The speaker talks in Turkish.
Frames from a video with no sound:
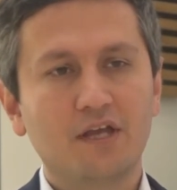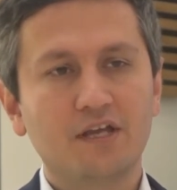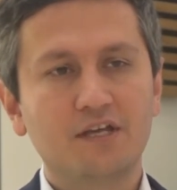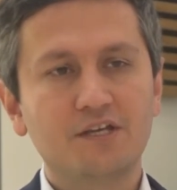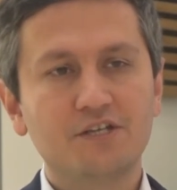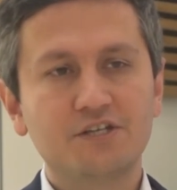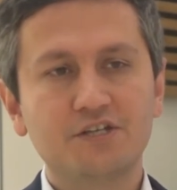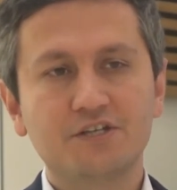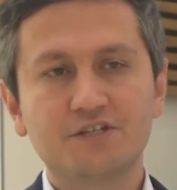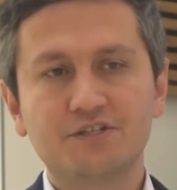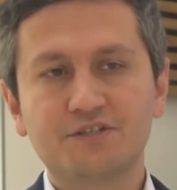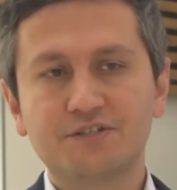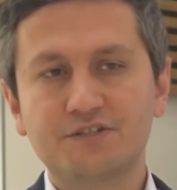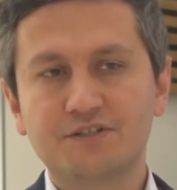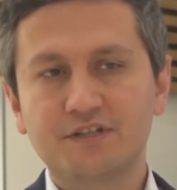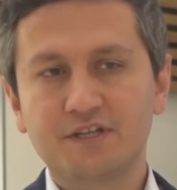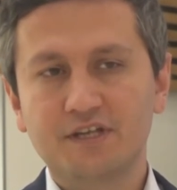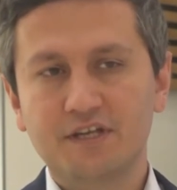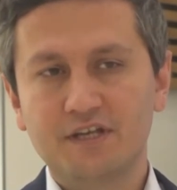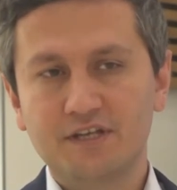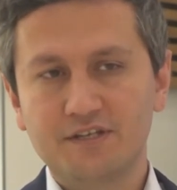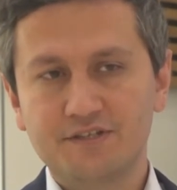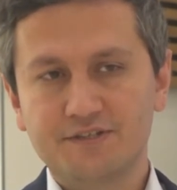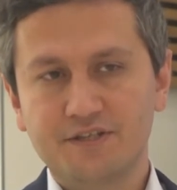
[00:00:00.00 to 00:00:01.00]

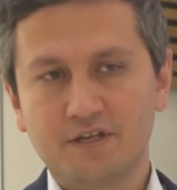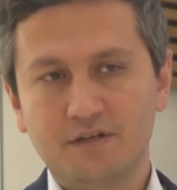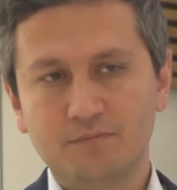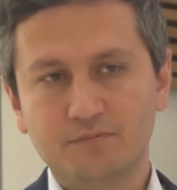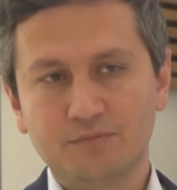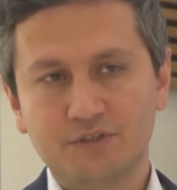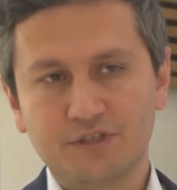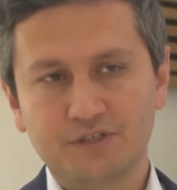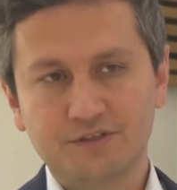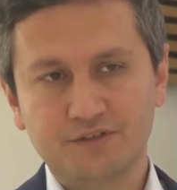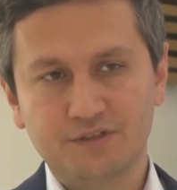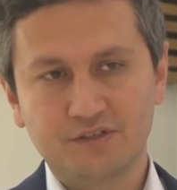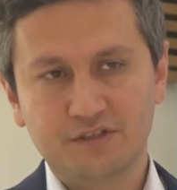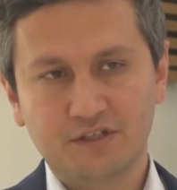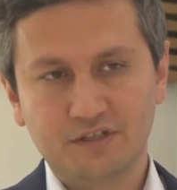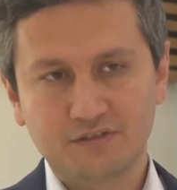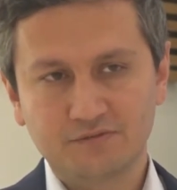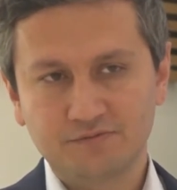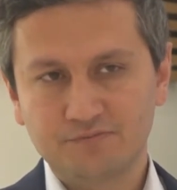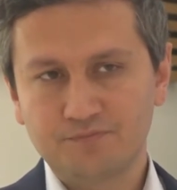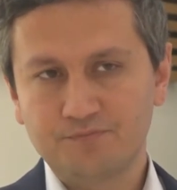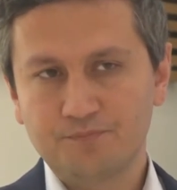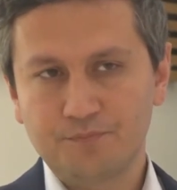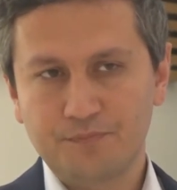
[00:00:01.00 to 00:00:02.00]
içerisinde insan barındıran,
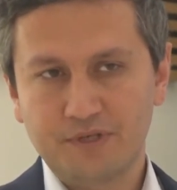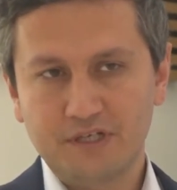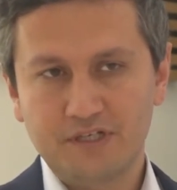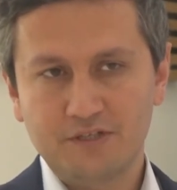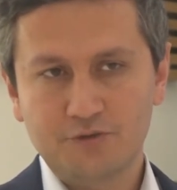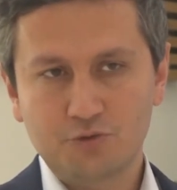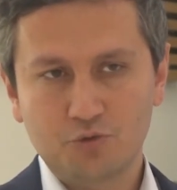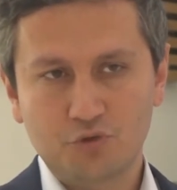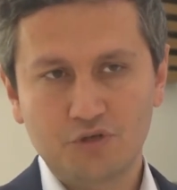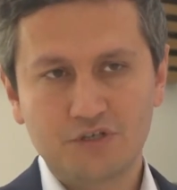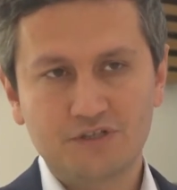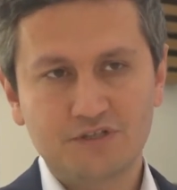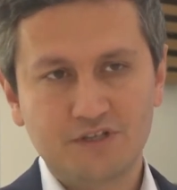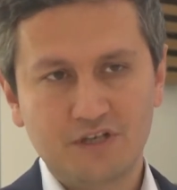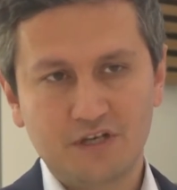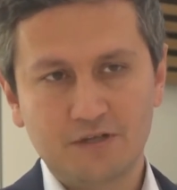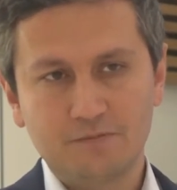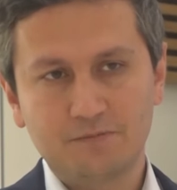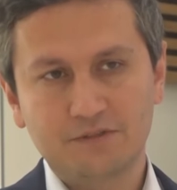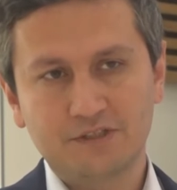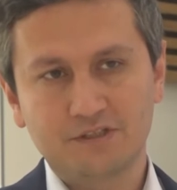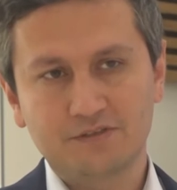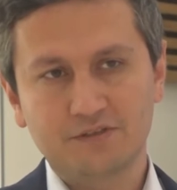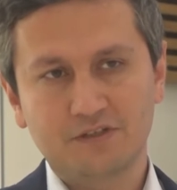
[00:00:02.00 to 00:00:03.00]
belli
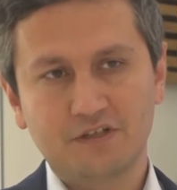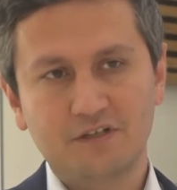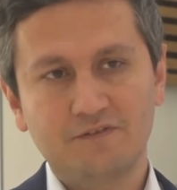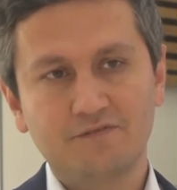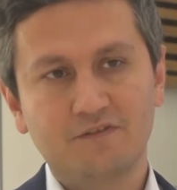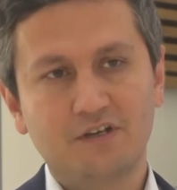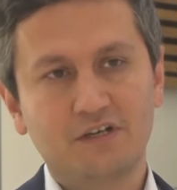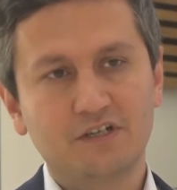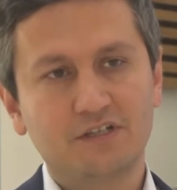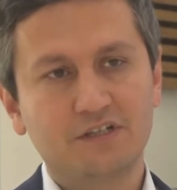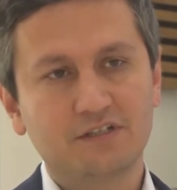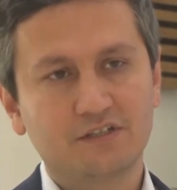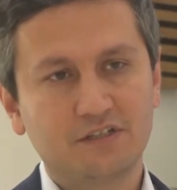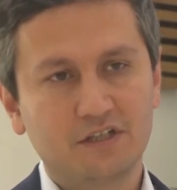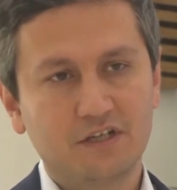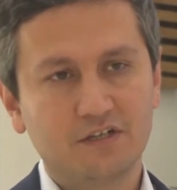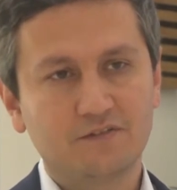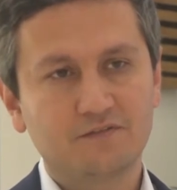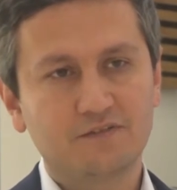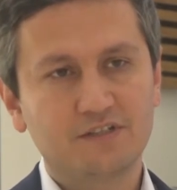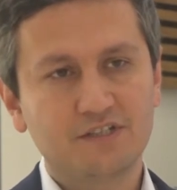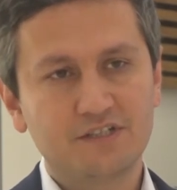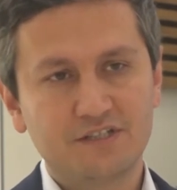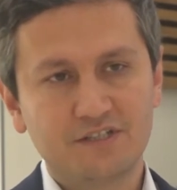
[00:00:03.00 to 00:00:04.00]
süreçler barındıran ve arka
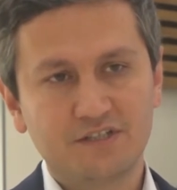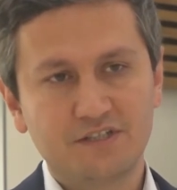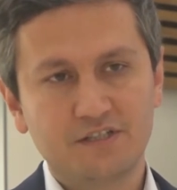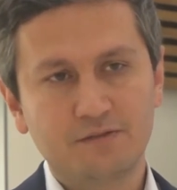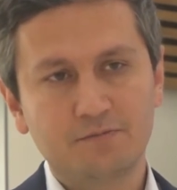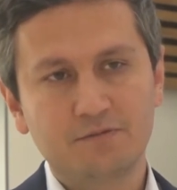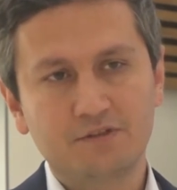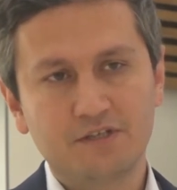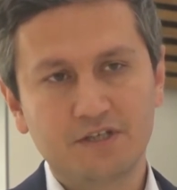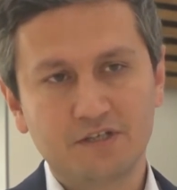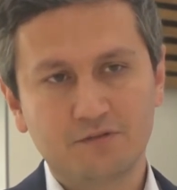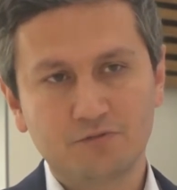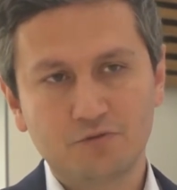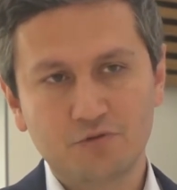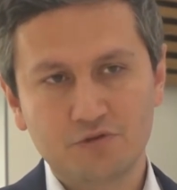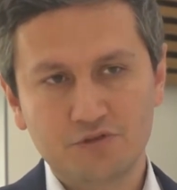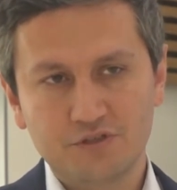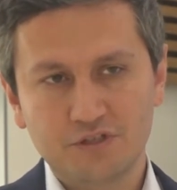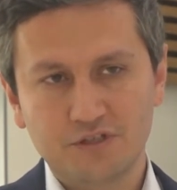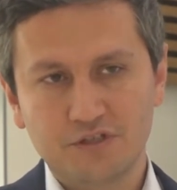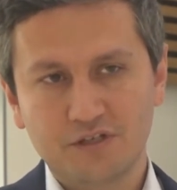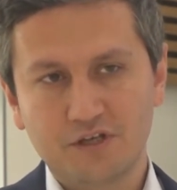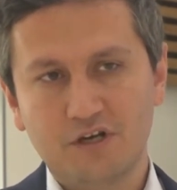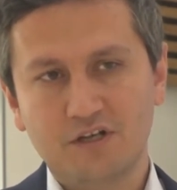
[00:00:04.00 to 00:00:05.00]
tarafta ciddi bir
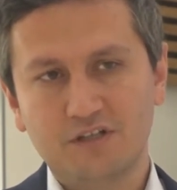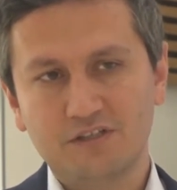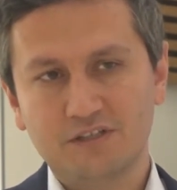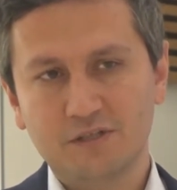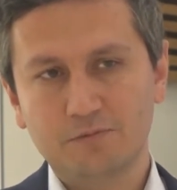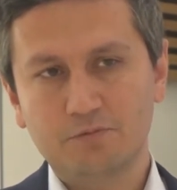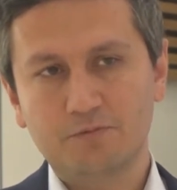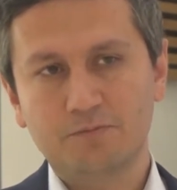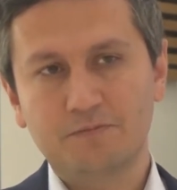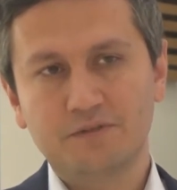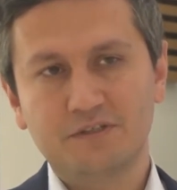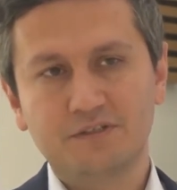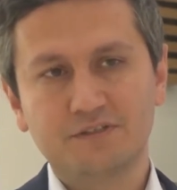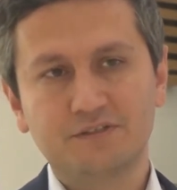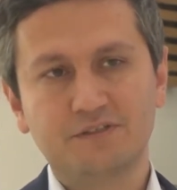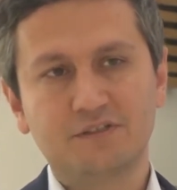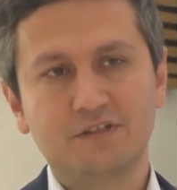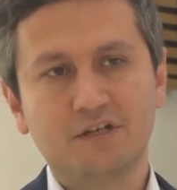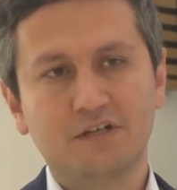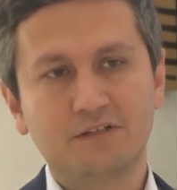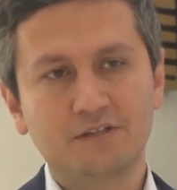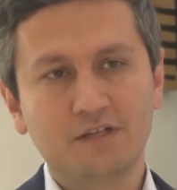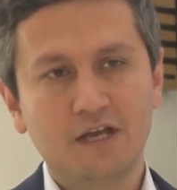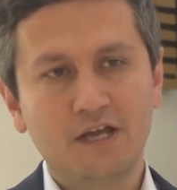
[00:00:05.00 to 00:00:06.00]
teknolojik altyapı
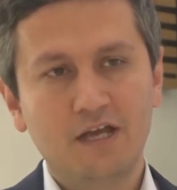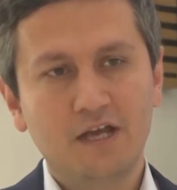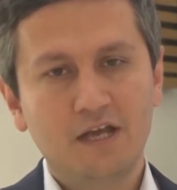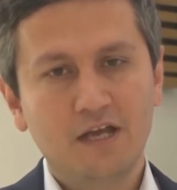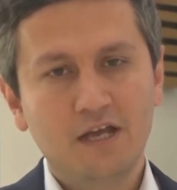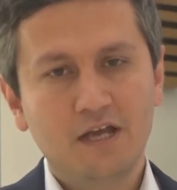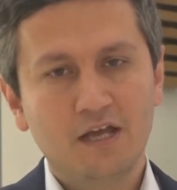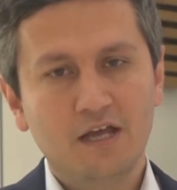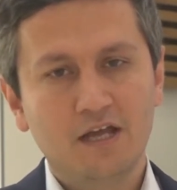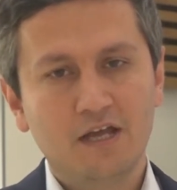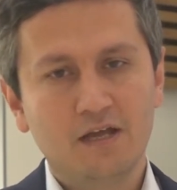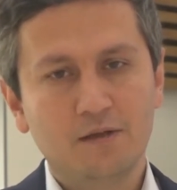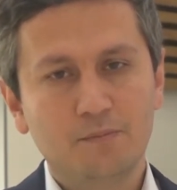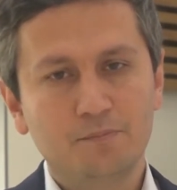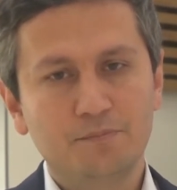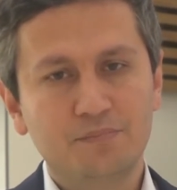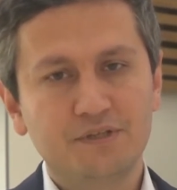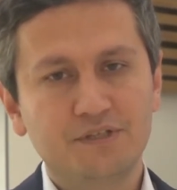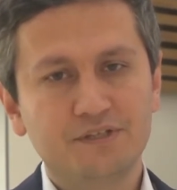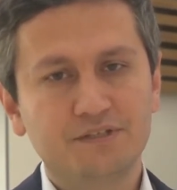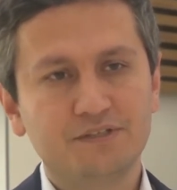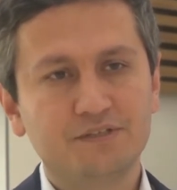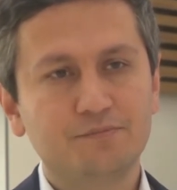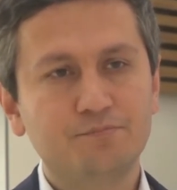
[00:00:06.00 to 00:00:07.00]
barındıran e,
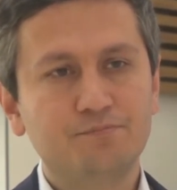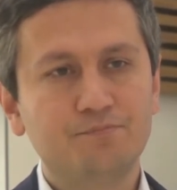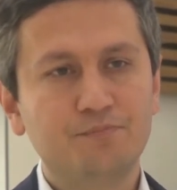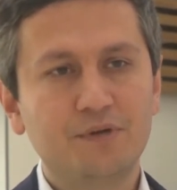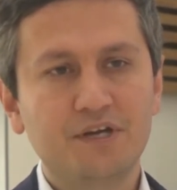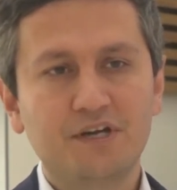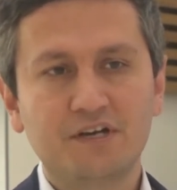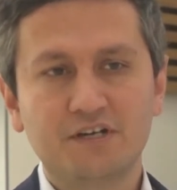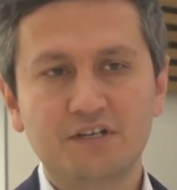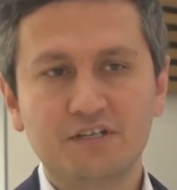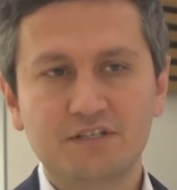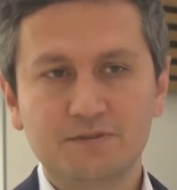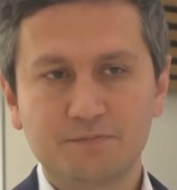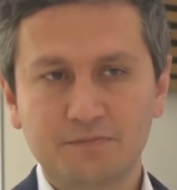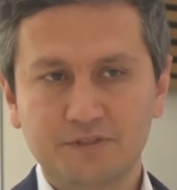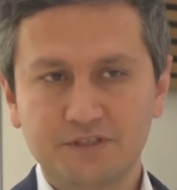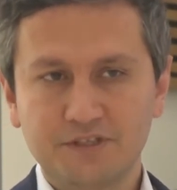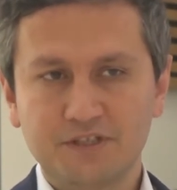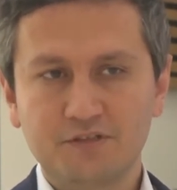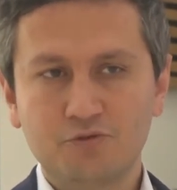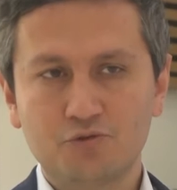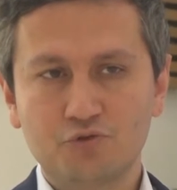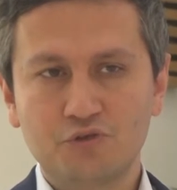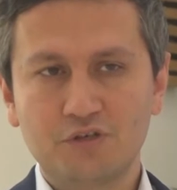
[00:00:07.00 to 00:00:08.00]
bir mekanizma
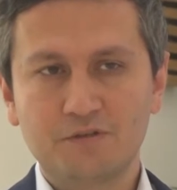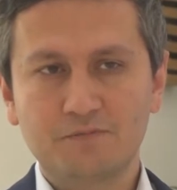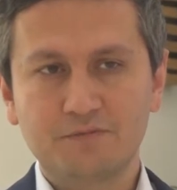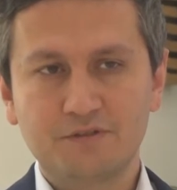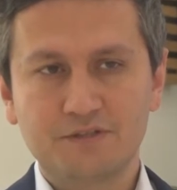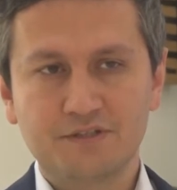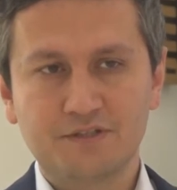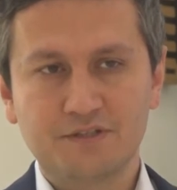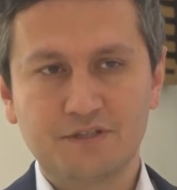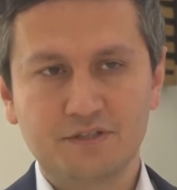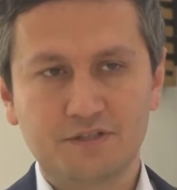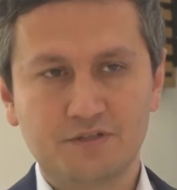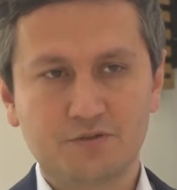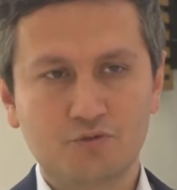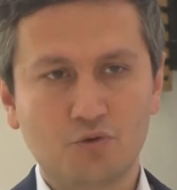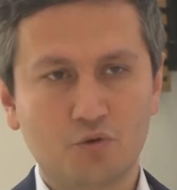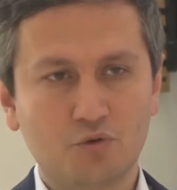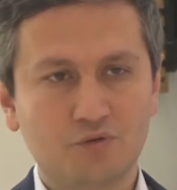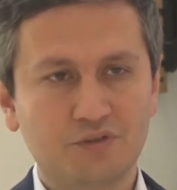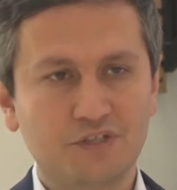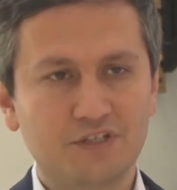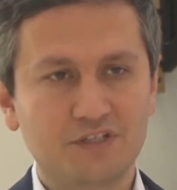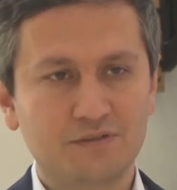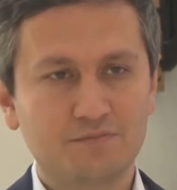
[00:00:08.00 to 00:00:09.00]
diye düşünebilirsiniz
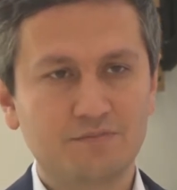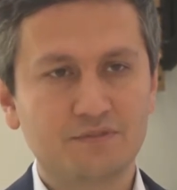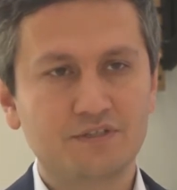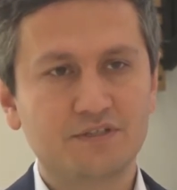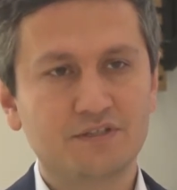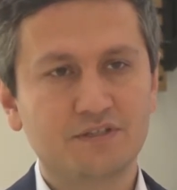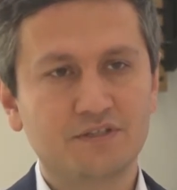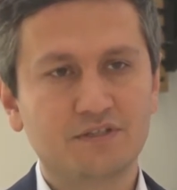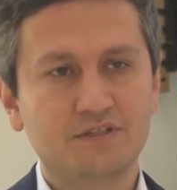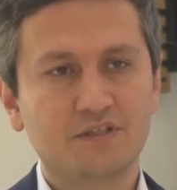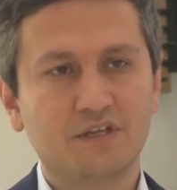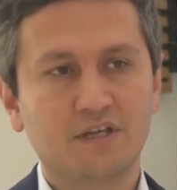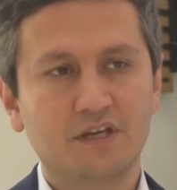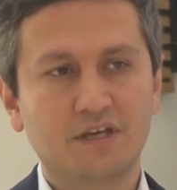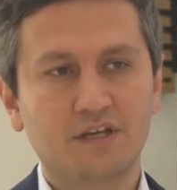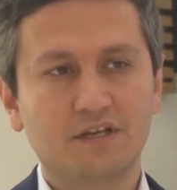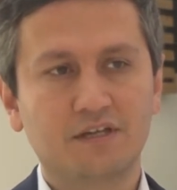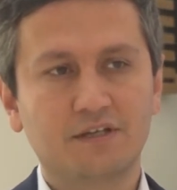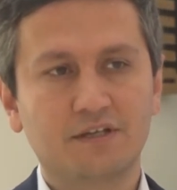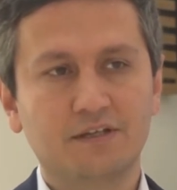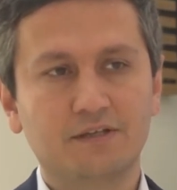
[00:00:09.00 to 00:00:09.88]
SOC dediğimiz e,